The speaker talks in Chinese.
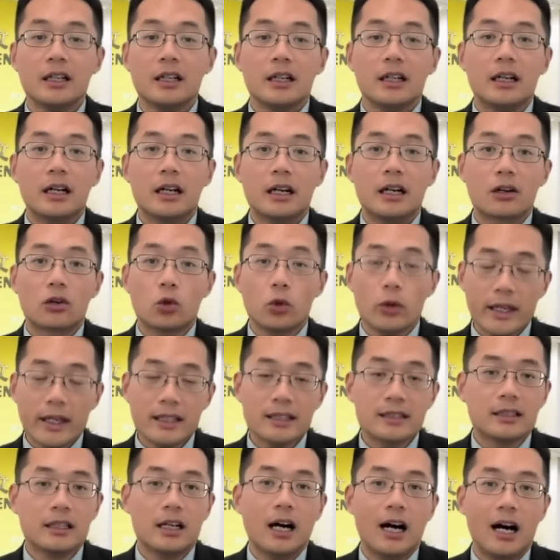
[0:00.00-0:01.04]
呃
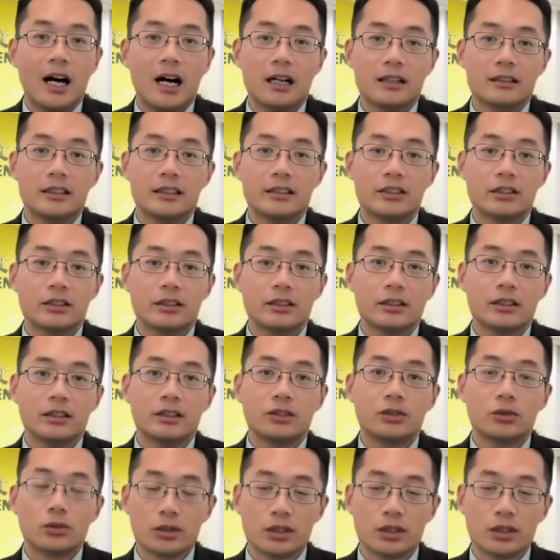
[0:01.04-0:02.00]
规则哈，其实